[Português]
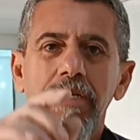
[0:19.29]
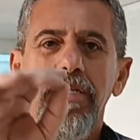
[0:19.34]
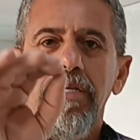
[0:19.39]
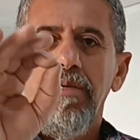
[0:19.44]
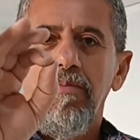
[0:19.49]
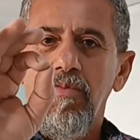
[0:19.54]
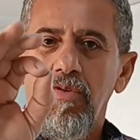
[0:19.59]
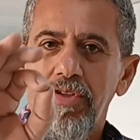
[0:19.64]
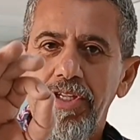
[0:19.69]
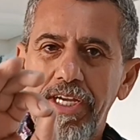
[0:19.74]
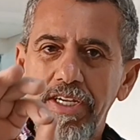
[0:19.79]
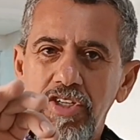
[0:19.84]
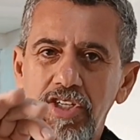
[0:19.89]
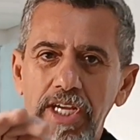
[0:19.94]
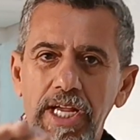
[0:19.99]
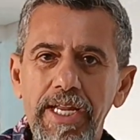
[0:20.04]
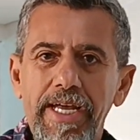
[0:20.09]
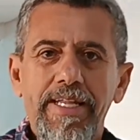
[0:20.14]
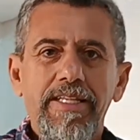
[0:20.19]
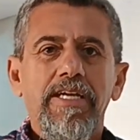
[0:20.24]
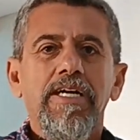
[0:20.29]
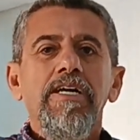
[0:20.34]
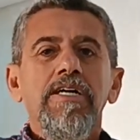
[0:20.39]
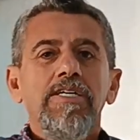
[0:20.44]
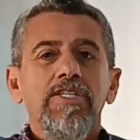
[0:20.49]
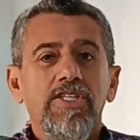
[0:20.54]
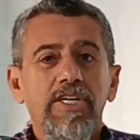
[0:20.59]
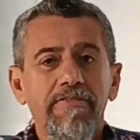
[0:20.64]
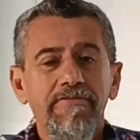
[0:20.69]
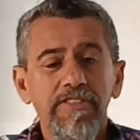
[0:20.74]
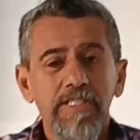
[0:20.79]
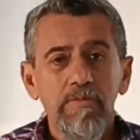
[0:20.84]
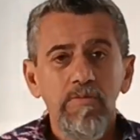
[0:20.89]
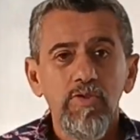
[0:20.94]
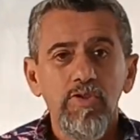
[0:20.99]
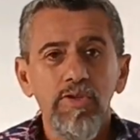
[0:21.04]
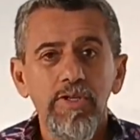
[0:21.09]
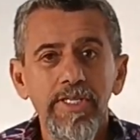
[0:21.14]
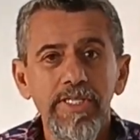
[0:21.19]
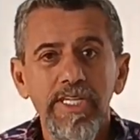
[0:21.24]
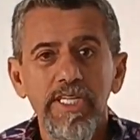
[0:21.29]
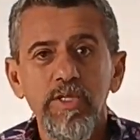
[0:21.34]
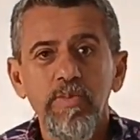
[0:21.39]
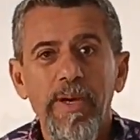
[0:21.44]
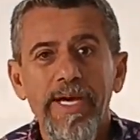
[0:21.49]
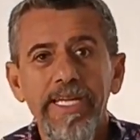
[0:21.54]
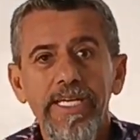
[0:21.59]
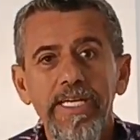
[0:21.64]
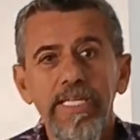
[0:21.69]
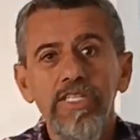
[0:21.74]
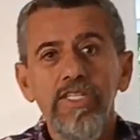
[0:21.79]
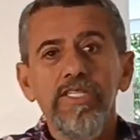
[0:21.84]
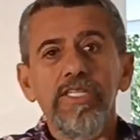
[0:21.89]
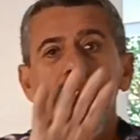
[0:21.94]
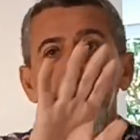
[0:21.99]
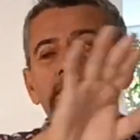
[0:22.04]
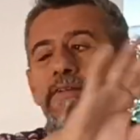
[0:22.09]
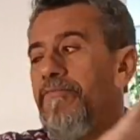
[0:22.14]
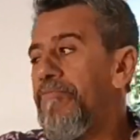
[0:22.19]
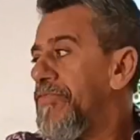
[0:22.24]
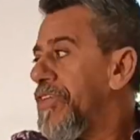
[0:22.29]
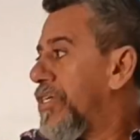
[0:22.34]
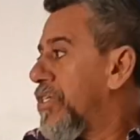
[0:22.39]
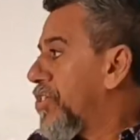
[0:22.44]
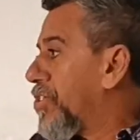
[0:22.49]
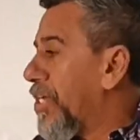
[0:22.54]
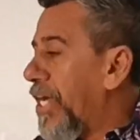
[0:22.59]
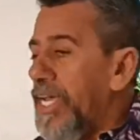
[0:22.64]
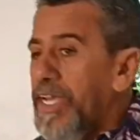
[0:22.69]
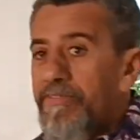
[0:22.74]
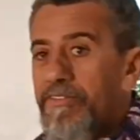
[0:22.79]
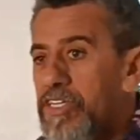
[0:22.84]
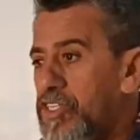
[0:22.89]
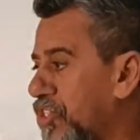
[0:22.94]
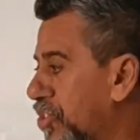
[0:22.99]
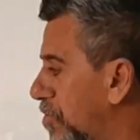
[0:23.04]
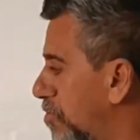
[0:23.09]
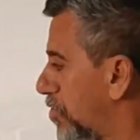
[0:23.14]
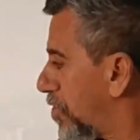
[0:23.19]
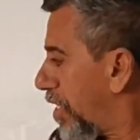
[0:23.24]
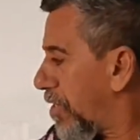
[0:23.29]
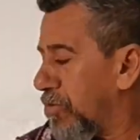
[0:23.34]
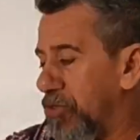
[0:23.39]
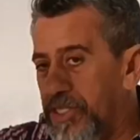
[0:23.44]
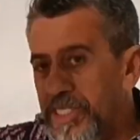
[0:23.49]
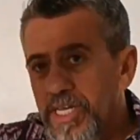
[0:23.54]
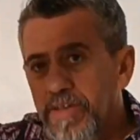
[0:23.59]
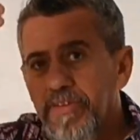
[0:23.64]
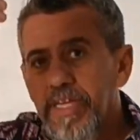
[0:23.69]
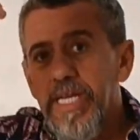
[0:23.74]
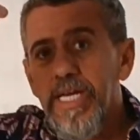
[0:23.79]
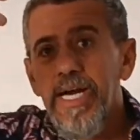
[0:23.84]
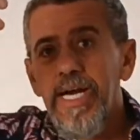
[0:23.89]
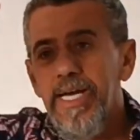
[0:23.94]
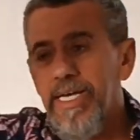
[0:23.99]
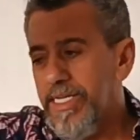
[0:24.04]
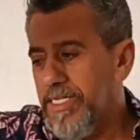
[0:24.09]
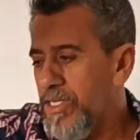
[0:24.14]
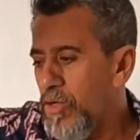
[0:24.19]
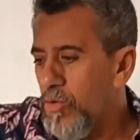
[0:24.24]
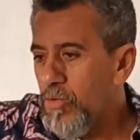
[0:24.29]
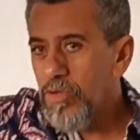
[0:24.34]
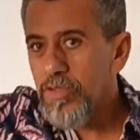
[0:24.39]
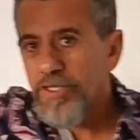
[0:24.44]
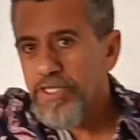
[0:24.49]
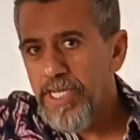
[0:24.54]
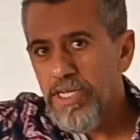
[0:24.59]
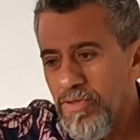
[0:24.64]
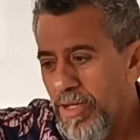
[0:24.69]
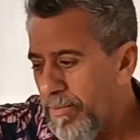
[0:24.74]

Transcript: e montagem de elétrica. Já fizemos todas as paredes, já revestimos a cozinha, vem cá, esse é o conceito